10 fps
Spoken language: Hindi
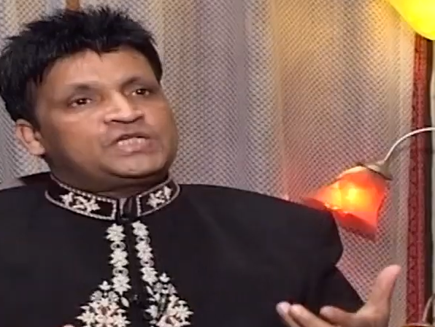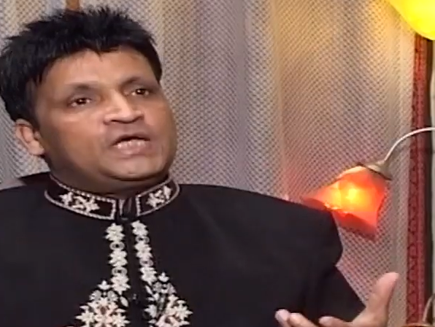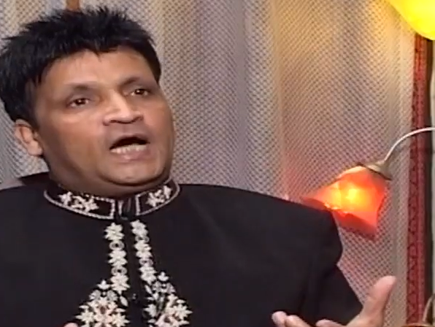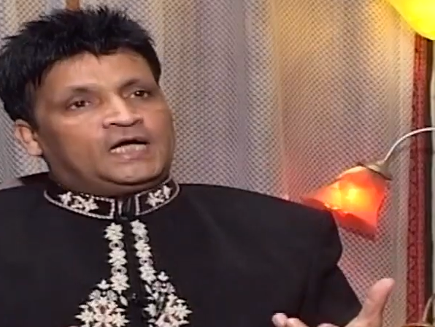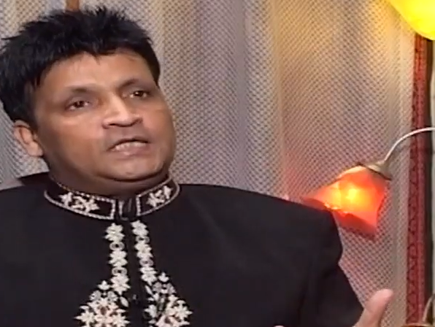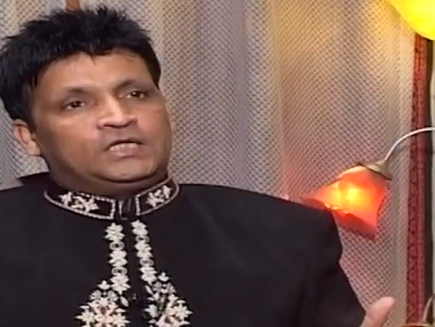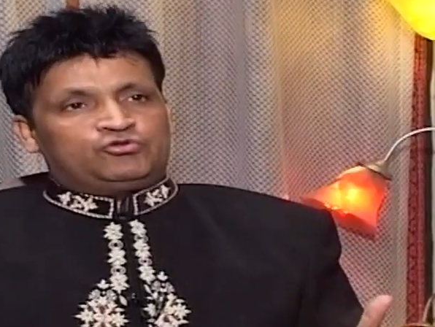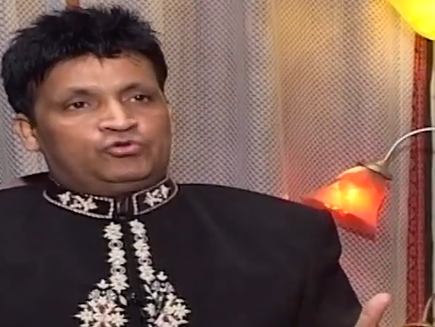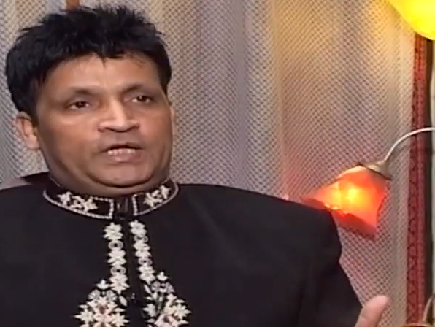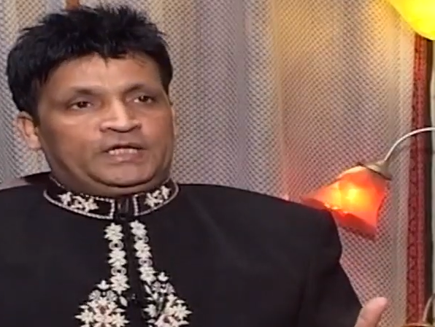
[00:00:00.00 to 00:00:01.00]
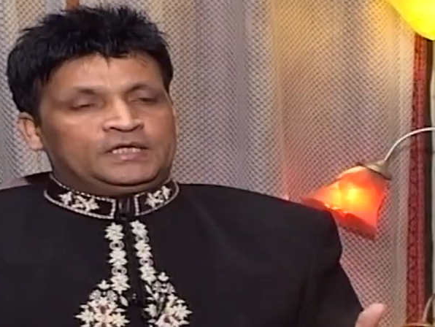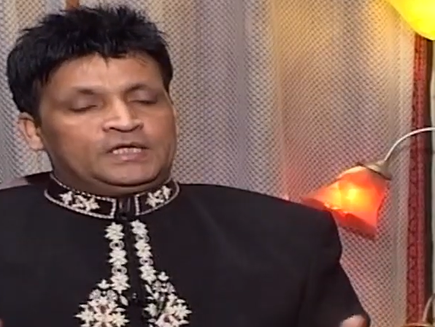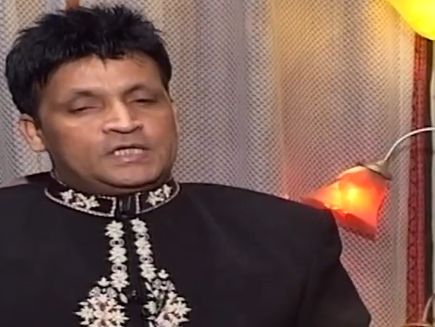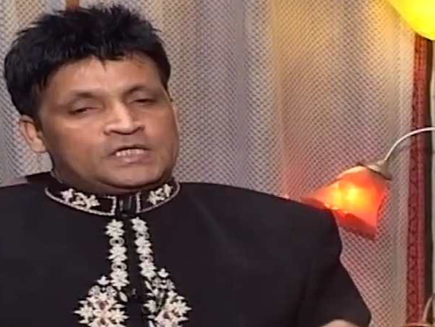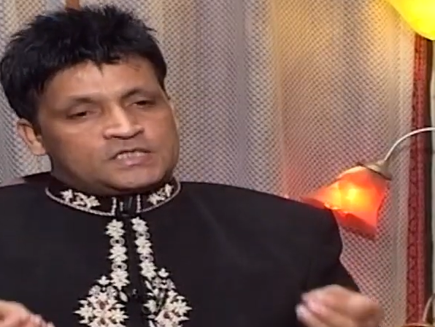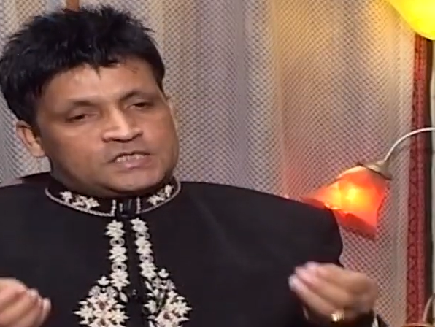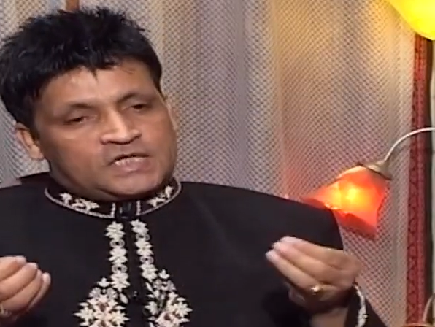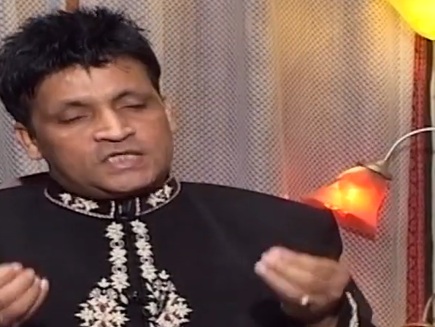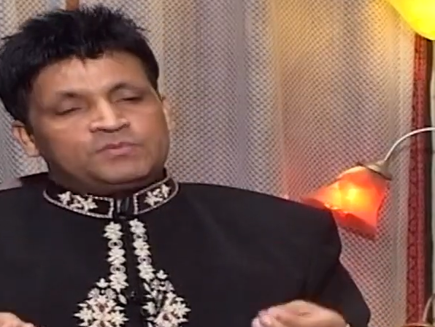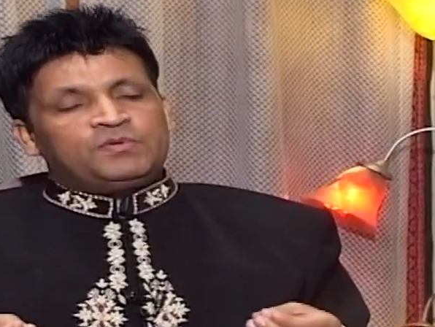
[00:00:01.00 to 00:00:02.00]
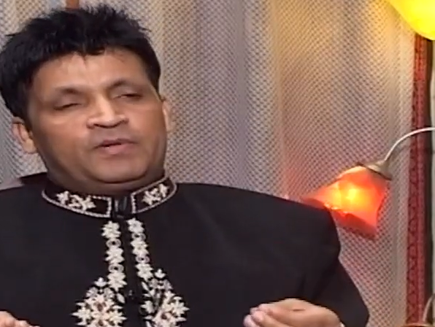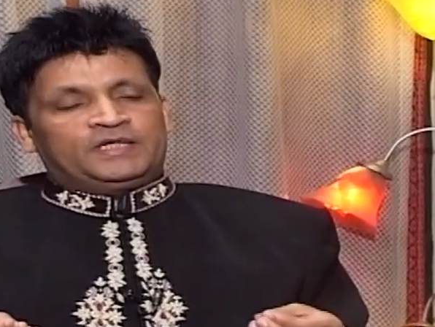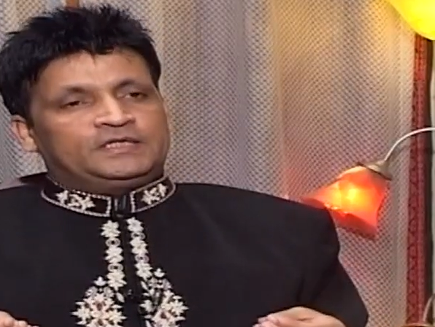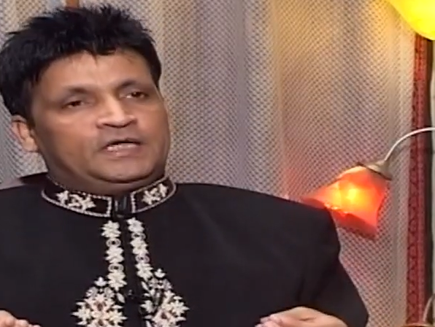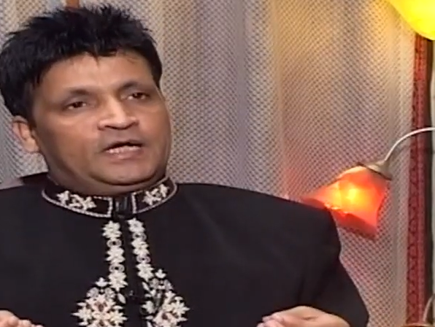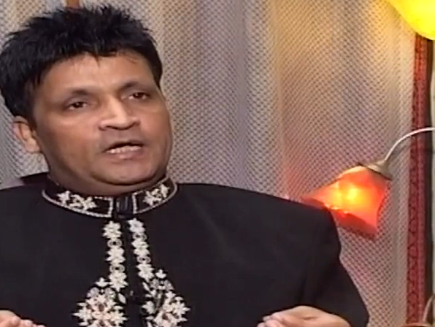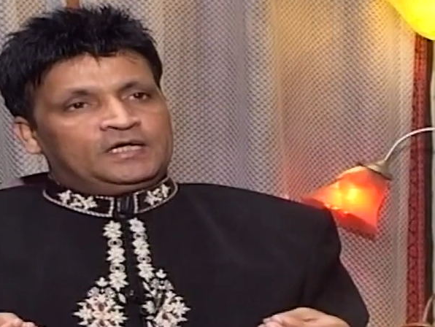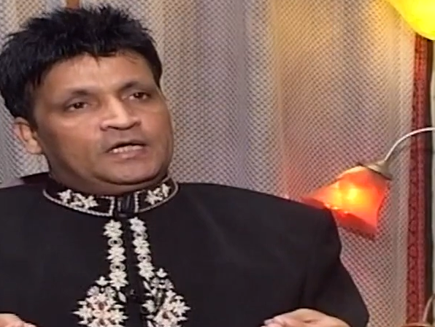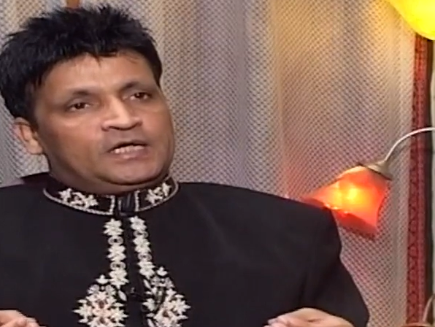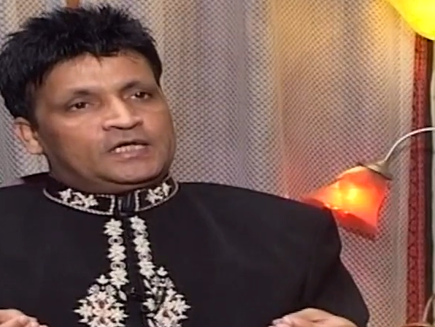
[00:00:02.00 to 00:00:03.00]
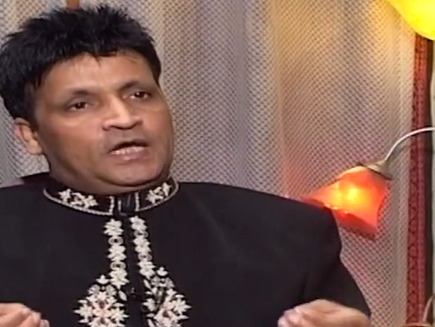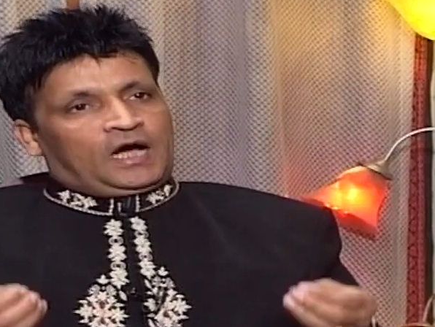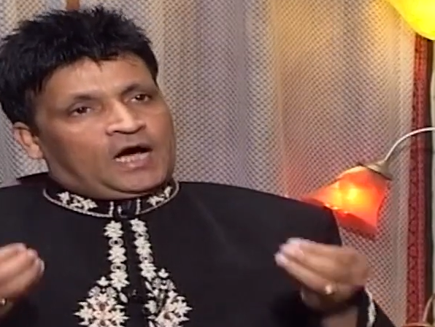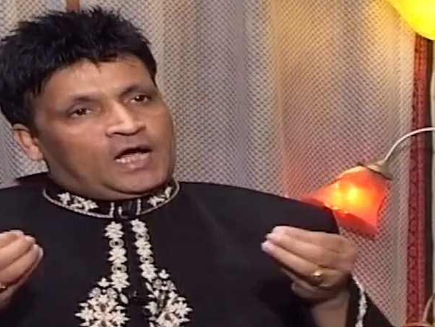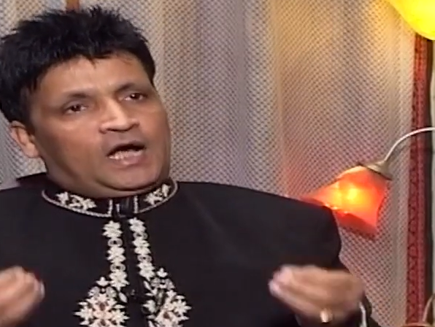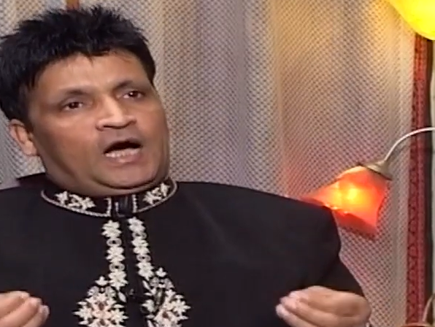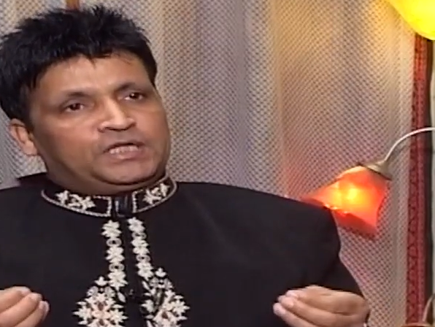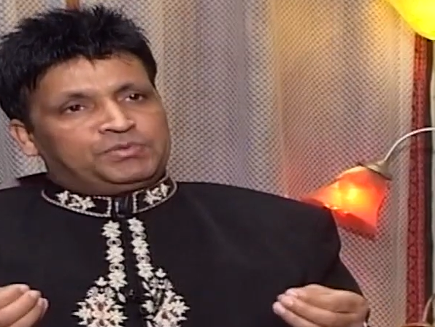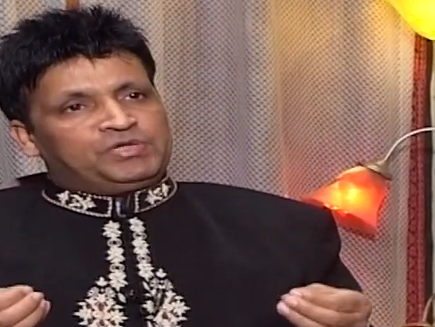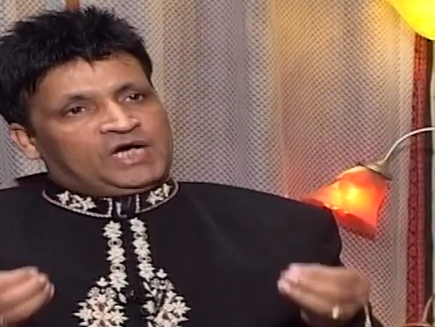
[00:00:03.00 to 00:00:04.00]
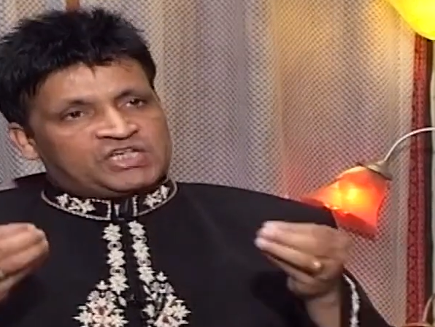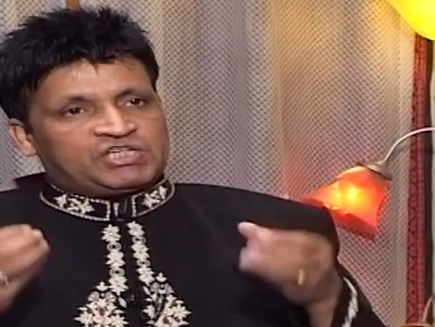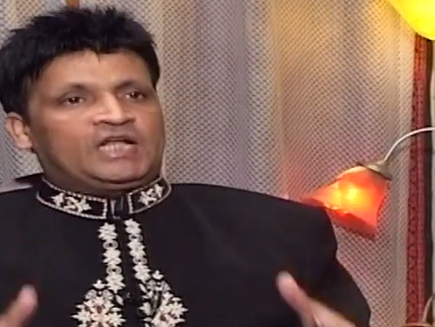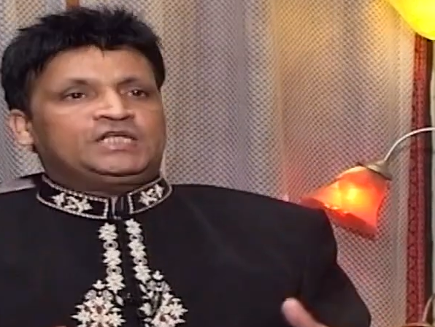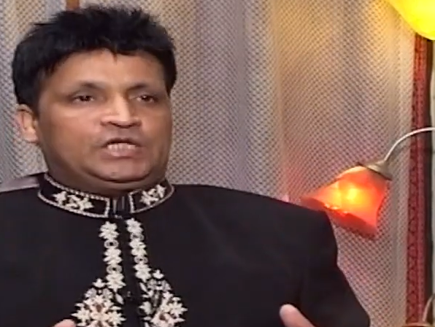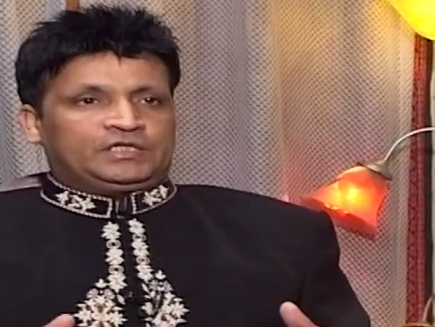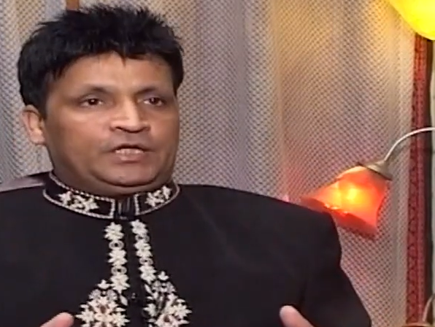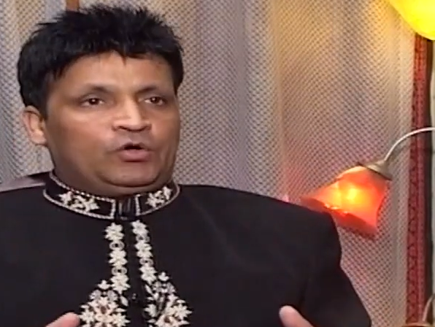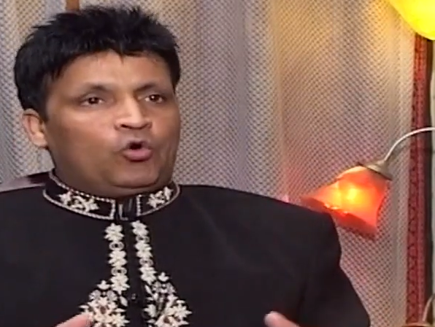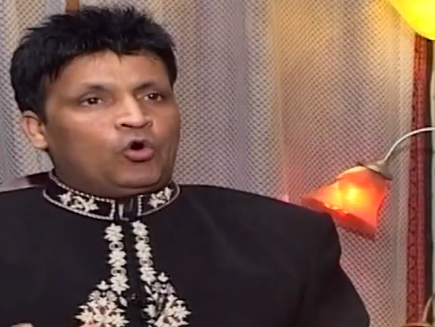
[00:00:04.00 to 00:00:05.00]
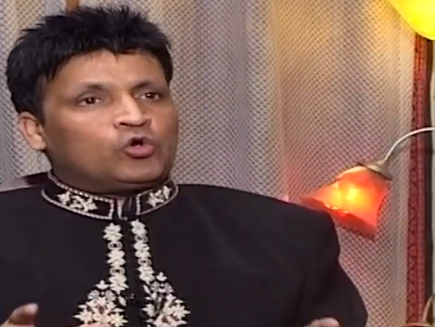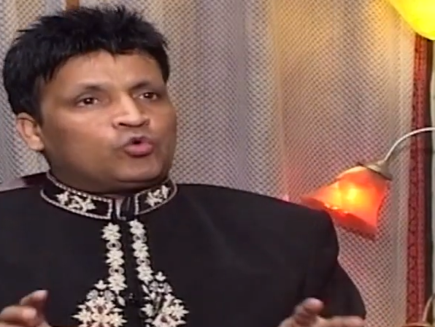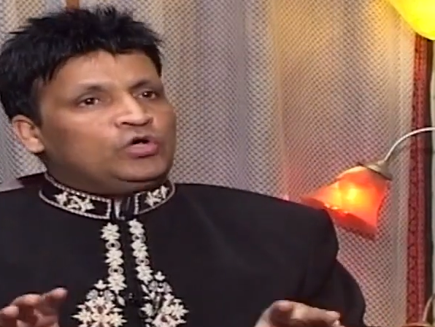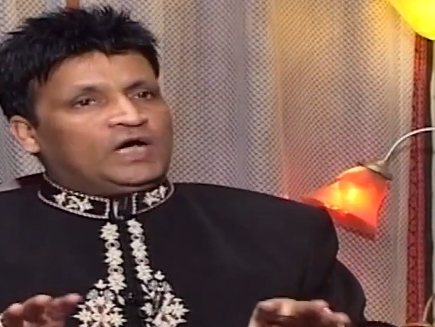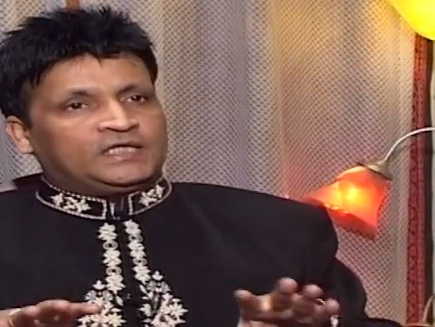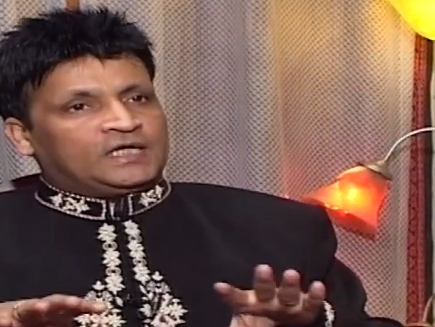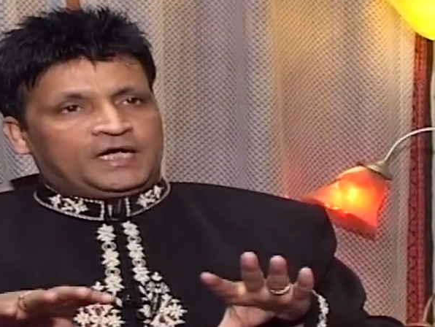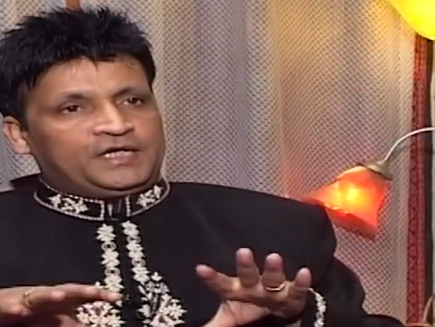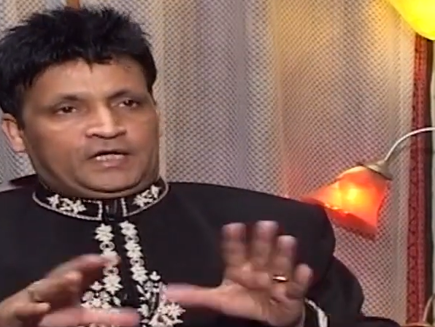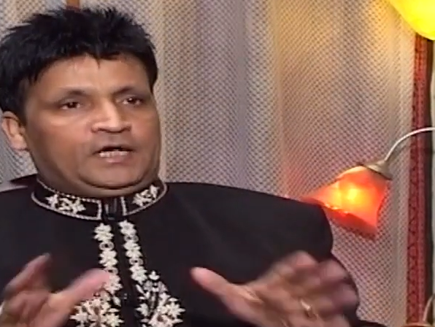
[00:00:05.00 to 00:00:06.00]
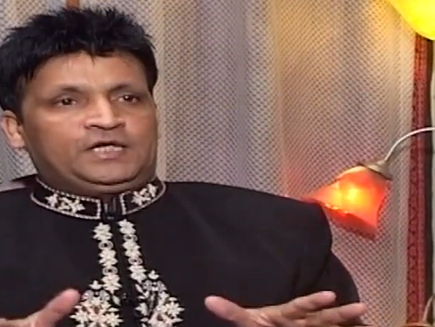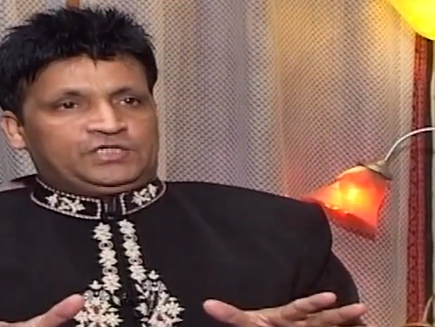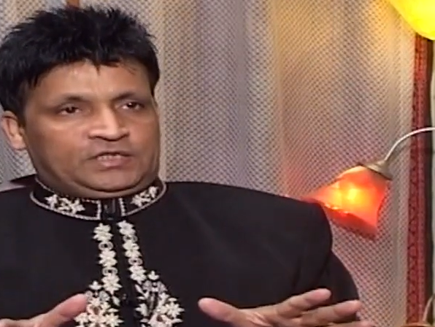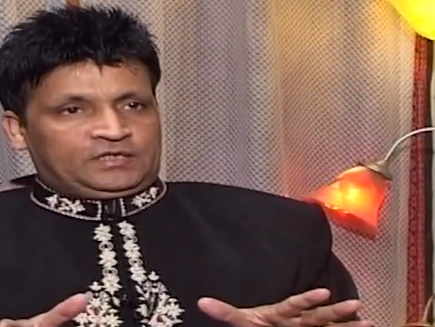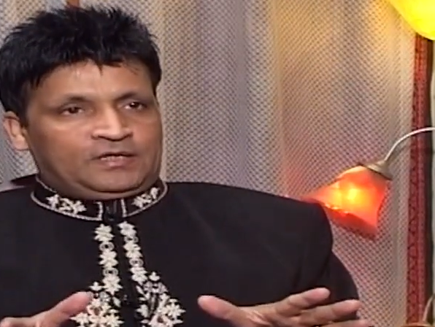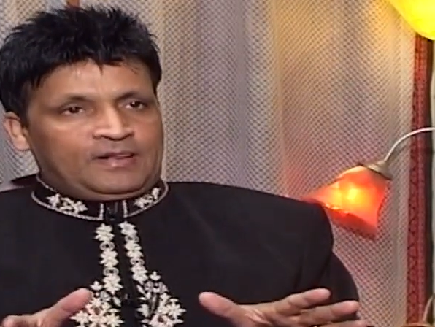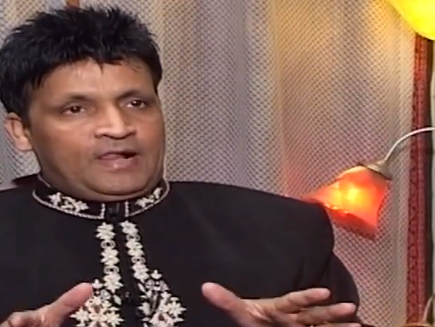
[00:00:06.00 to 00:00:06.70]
इसके अंदर जो है सेंसिबल बात यह है कि हर आदमी हंसाना चाहता है और कोई अदाकारी करना नहीं चाहता